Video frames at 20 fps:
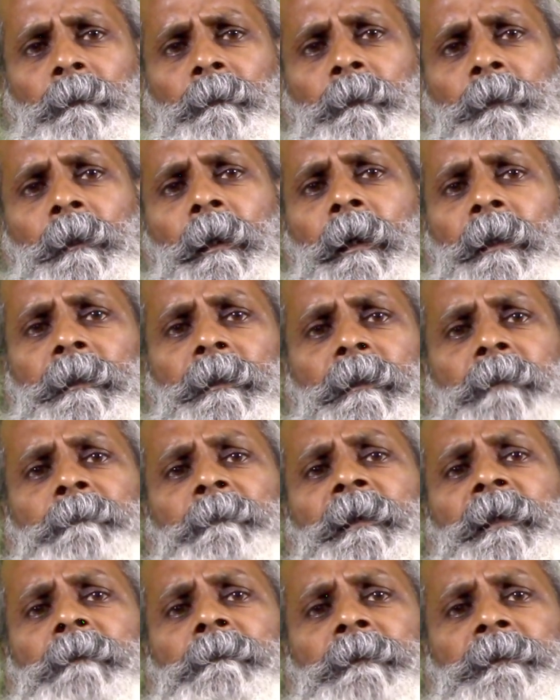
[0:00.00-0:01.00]
ஒரு ஆயிரம்
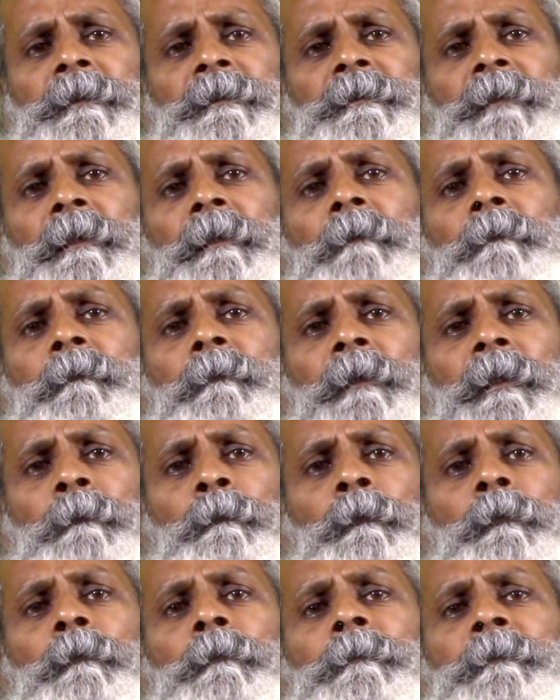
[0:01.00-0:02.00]
பேர் வந்து செல்லக்கூடிய
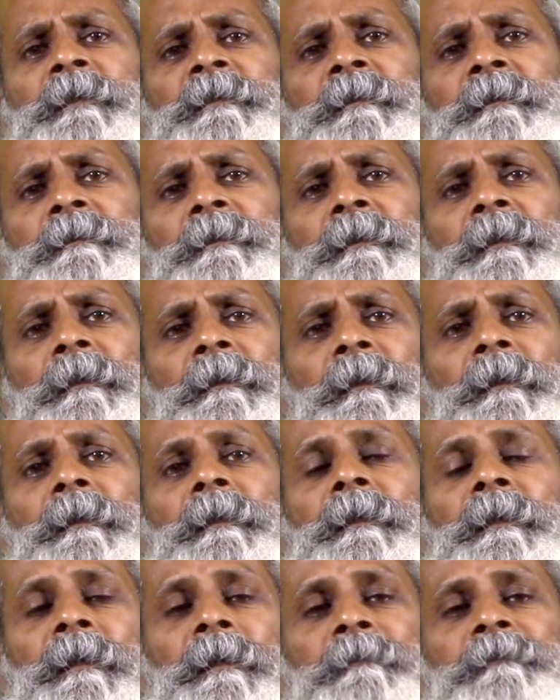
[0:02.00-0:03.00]
ஒருவர் சந்தையில்
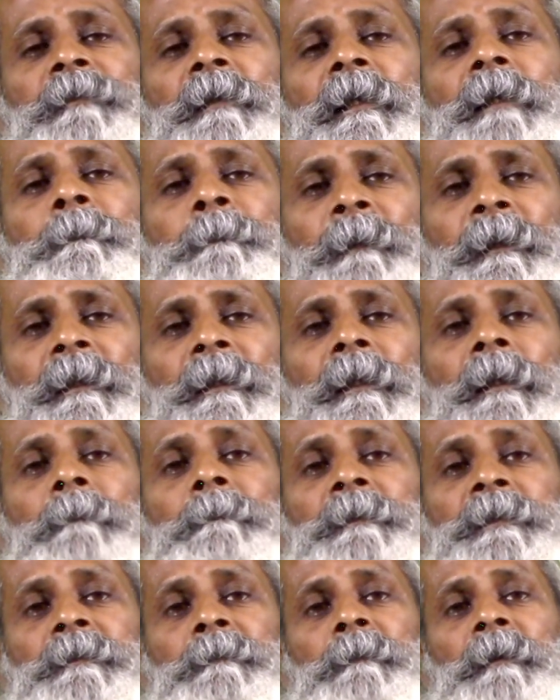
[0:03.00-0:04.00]
எத்தனை பேர்
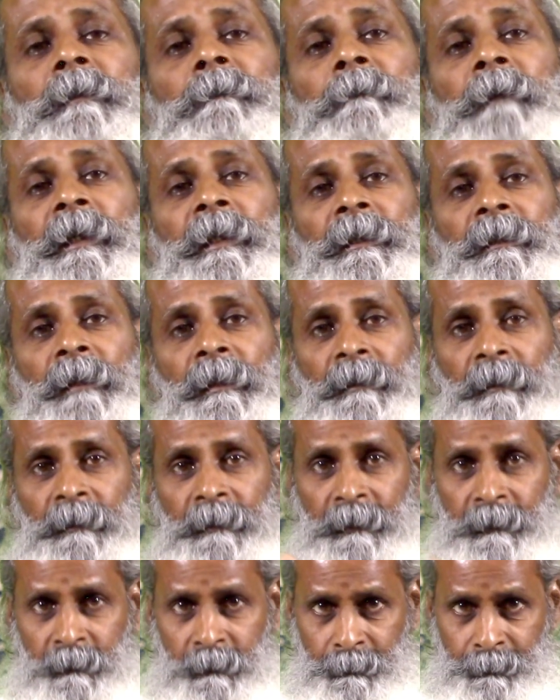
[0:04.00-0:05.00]
எலுமிச்சம்பழம் வாங்கினார்கள்
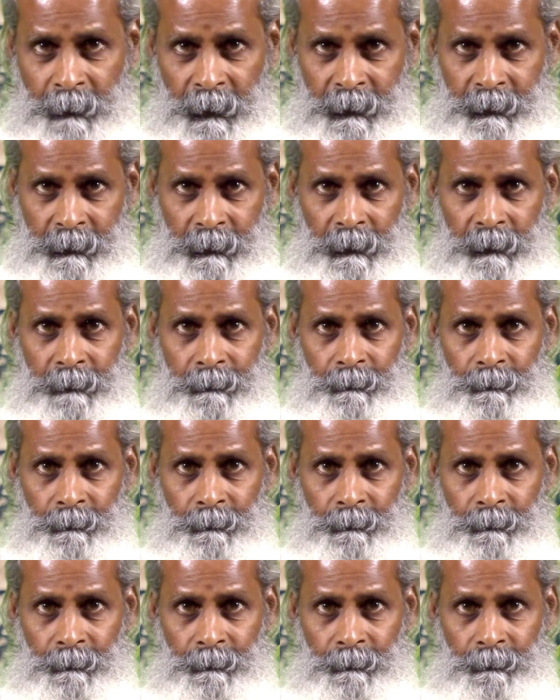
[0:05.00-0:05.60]
என்று பாருங்கள்